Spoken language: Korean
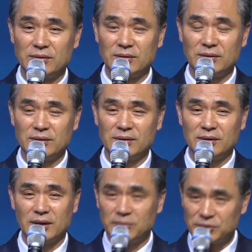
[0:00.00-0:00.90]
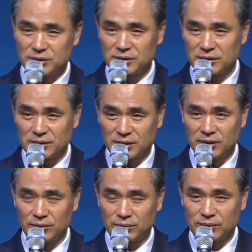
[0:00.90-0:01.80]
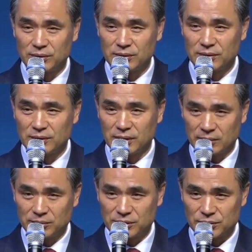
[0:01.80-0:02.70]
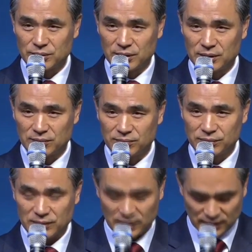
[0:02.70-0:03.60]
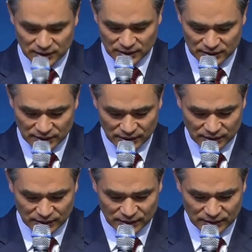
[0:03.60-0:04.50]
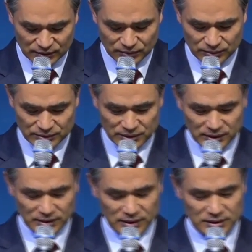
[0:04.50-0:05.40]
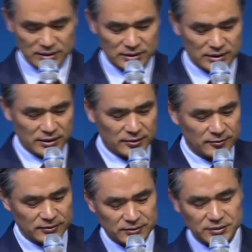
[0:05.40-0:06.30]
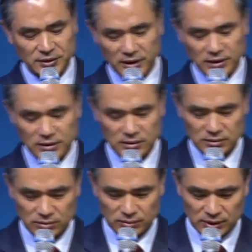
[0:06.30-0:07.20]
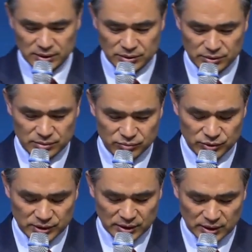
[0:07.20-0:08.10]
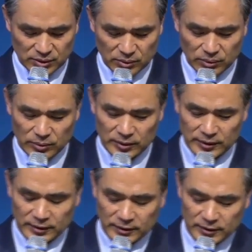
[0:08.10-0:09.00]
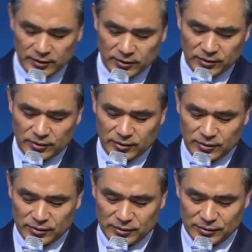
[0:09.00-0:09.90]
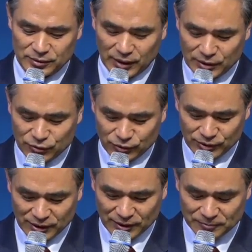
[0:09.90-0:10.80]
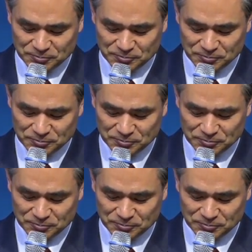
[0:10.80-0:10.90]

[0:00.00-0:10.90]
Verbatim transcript: 예, 아버지 내 영혼을 아버지 손에 부탁하나이다 하고 이제 가시는데 그 이제 내일 또 개인적으로 묵상을 하고 어, 다 이루었다.